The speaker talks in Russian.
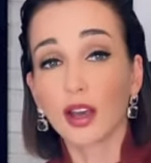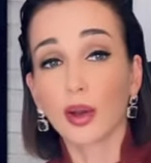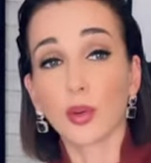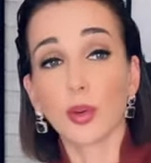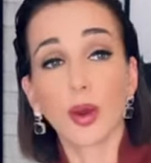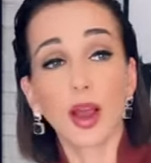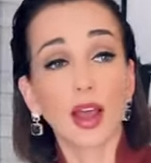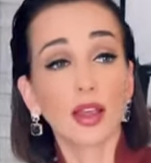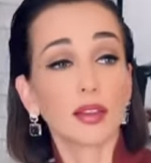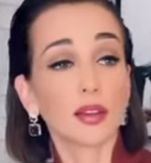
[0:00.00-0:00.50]

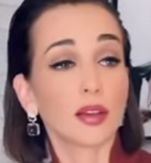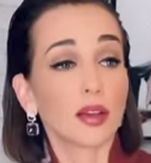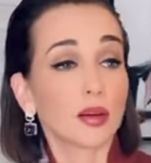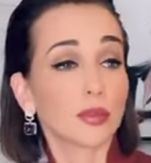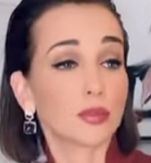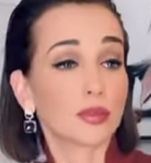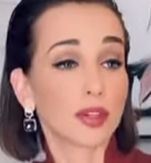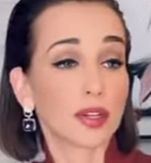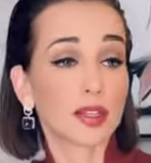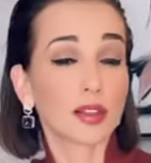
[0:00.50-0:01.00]
One
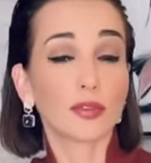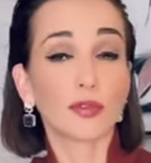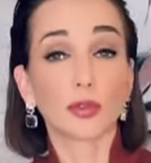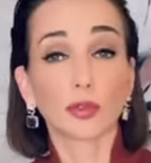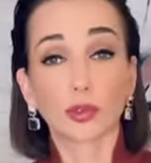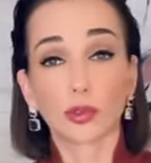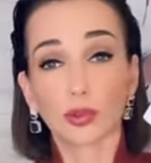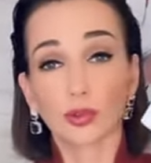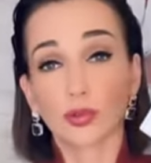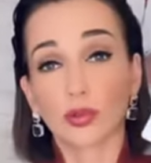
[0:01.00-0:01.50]
Umbrella
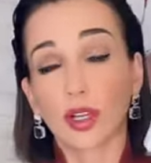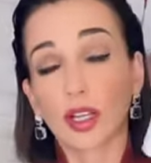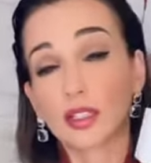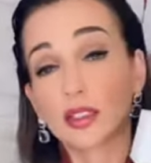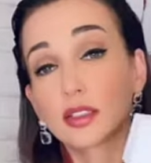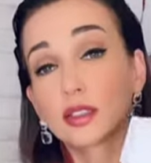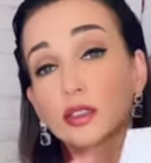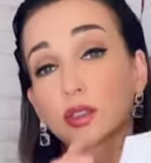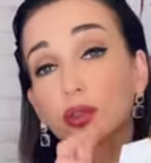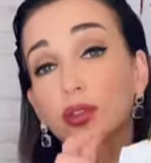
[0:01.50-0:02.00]
for Two.
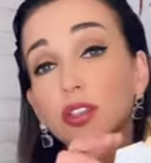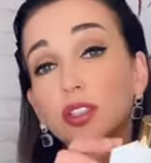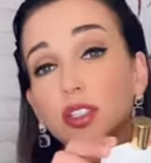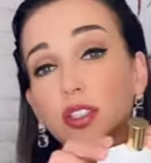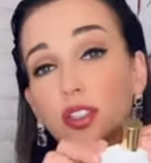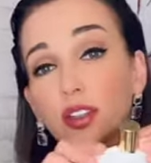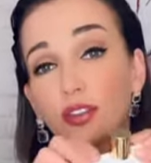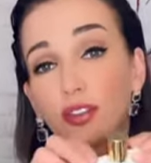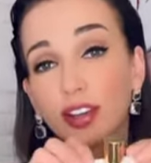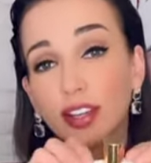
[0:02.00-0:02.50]
Один
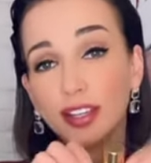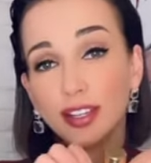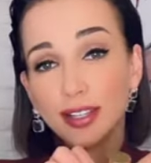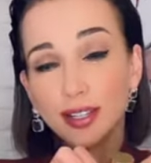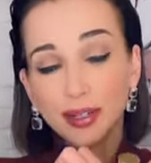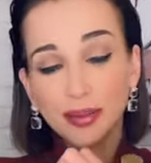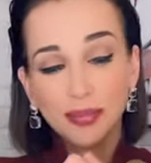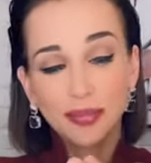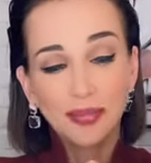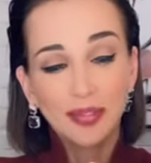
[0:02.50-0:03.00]
зонтик на
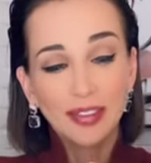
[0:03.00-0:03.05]
двоих.